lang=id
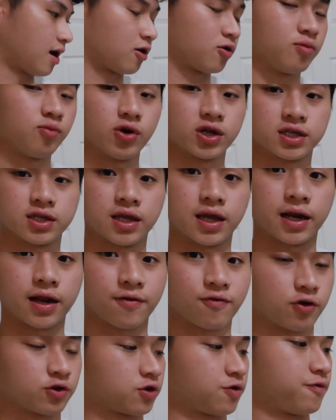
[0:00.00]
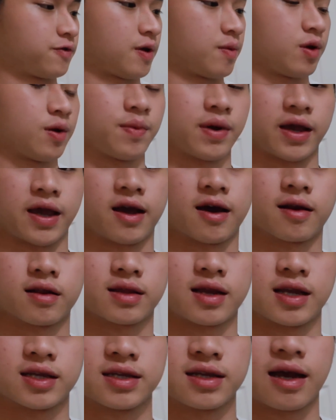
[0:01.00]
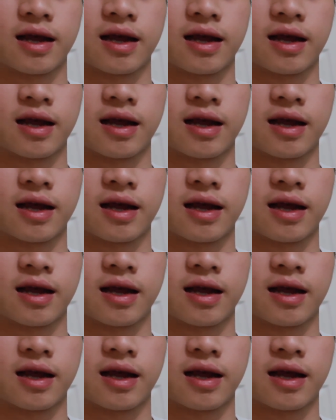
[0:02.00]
aku buat sendiri foto frame yang pakai kertas